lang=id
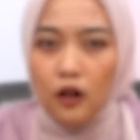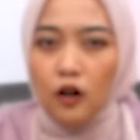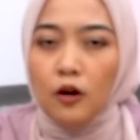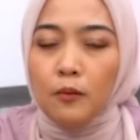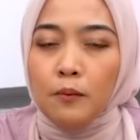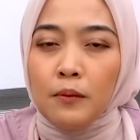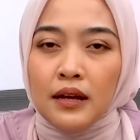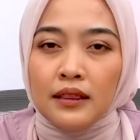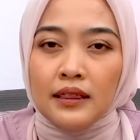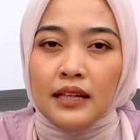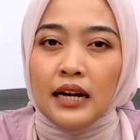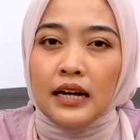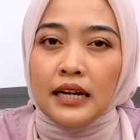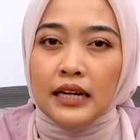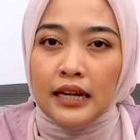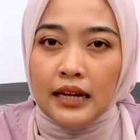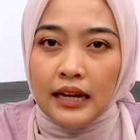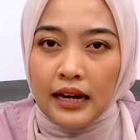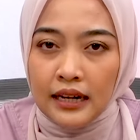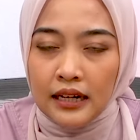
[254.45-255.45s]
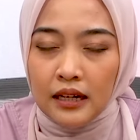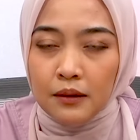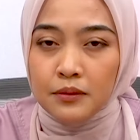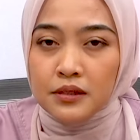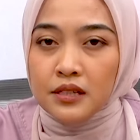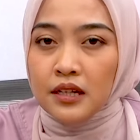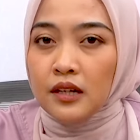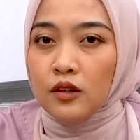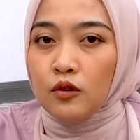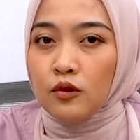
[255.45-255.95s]
Obat yang ringan yang
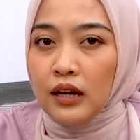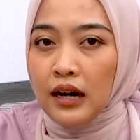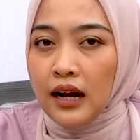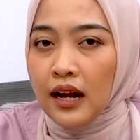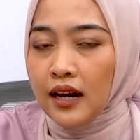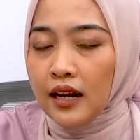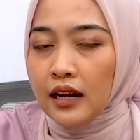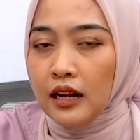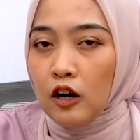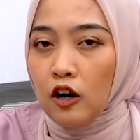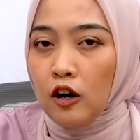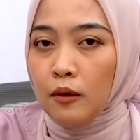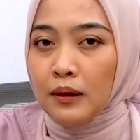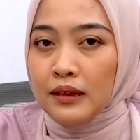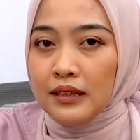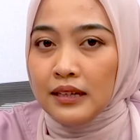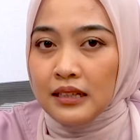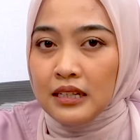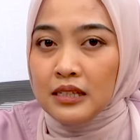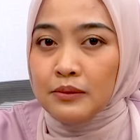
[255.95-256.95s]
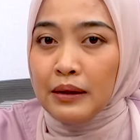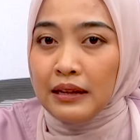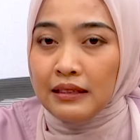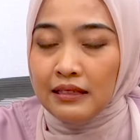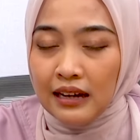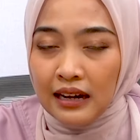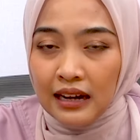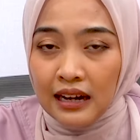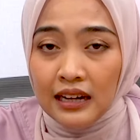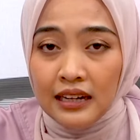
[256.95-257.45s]
bisa digunakan adalah obat tetes
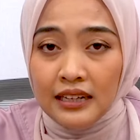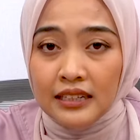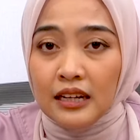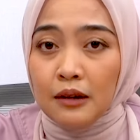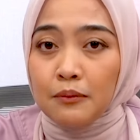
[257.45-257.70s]
mata